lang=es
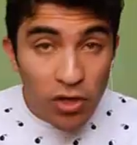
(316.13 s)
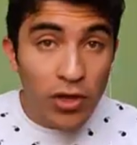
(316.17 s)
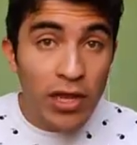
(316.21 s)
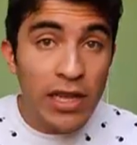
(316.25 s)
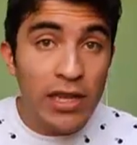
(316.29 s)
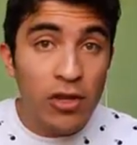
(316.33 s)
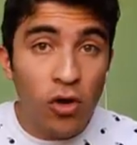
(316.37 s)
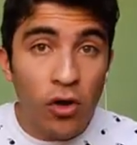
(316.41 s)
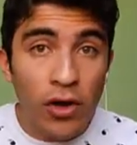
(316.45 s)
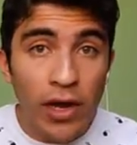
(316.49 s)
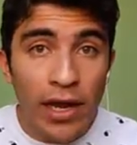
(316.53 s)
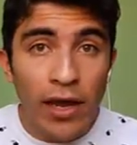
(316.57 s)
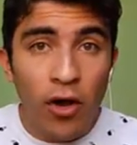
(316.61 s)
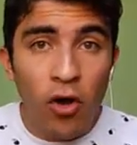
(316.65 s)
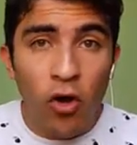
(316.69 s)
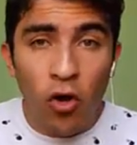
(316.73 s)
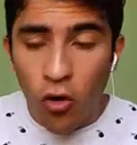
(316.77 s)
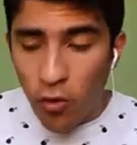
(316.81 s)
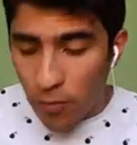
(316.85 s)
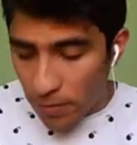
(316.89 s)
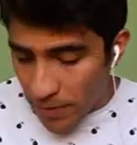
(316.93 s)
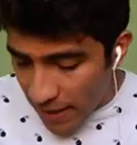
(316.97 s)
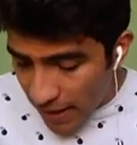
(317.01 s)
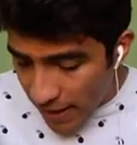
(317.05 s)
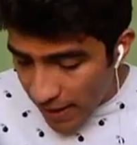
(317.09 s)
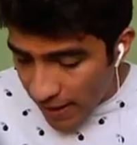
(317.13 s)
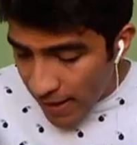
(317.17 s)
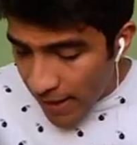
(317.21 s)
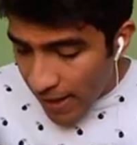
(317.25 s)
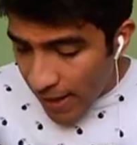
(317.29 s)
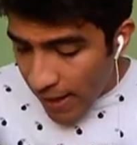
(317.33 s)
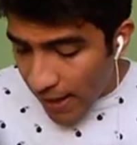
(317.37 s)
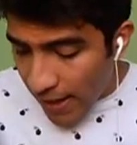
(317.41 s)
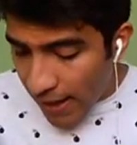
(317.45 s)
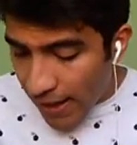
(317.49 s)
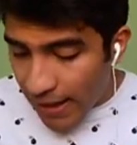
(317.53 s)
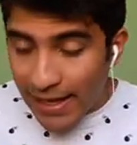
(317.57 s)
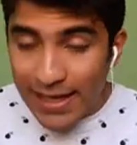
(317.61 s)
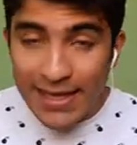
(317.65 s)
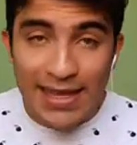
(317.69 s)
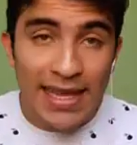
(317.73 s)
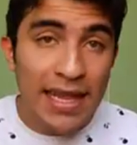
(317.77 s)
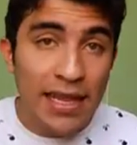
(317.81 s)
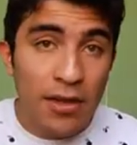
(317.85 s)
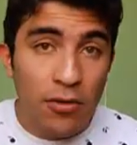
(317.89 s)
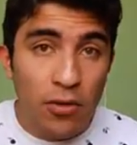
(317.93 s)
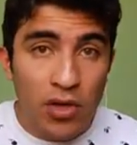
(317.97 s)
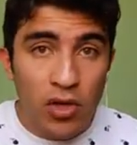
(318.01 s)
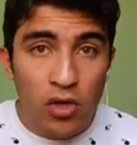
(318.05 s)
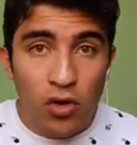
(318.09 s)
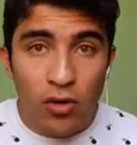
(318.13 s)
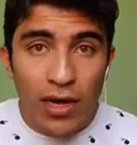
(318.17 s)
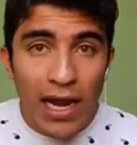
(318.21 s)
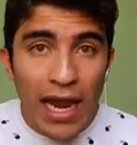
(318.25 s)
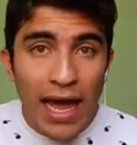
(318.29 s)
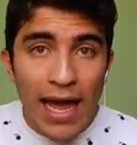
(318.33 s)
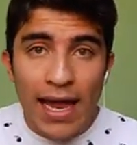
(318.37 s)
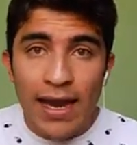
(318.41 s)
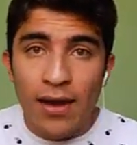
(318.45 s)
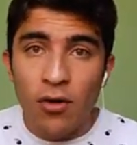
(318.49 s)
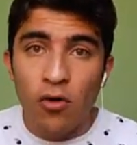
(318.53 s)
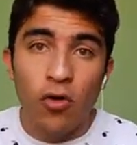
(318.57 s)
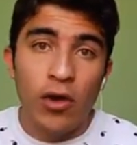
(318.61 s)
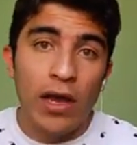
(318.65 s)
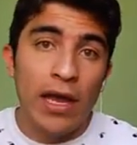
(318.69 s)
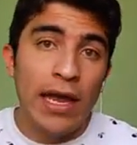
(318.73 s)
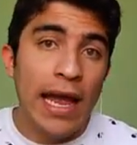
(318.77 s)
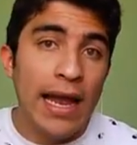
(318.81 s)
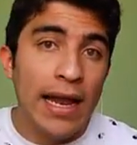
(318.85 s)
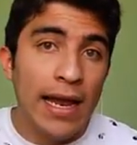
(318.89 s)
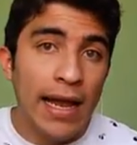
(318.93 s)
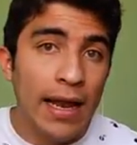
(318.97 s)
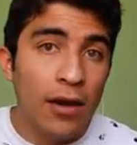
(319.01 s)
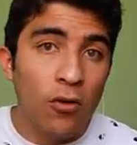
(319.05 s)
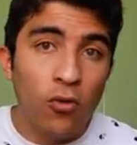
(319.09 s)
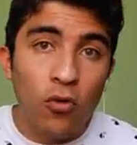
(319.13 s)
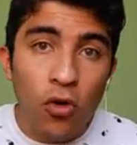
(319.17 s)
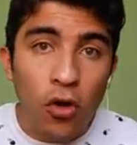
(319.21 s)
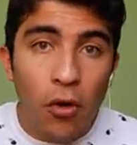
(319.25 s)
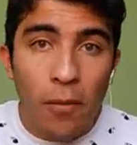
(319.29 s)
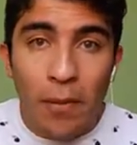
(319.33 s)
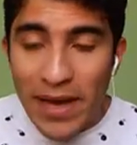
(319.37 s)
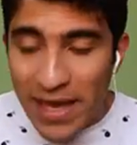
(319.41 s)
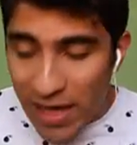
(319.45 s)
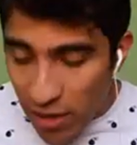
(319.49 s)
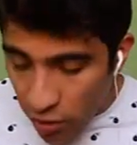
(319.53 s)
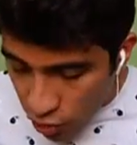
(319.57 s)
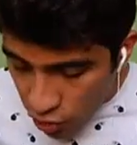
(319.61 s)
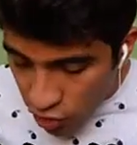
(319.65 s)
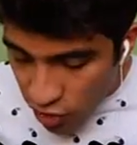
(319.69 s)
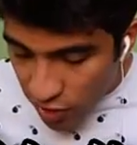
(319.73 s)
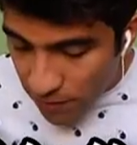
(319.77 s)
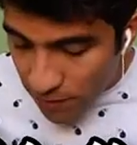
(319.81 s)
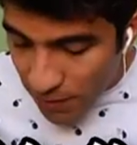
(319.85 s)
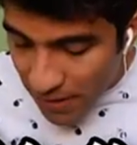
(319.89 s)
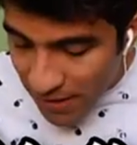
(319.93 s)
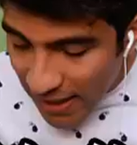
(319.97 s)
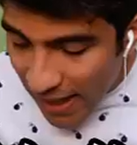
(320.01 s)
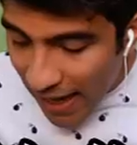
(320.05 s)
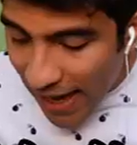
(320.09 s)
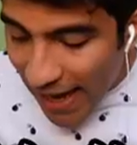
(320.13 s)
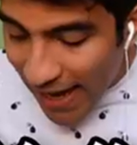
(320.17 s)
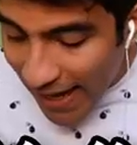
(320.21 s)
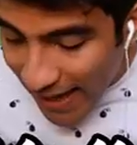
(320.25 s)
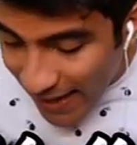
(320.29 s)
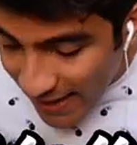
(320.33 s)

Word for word: dueño del torneo o bien eh, que sea de nuestro clan o que algún compañero nos invite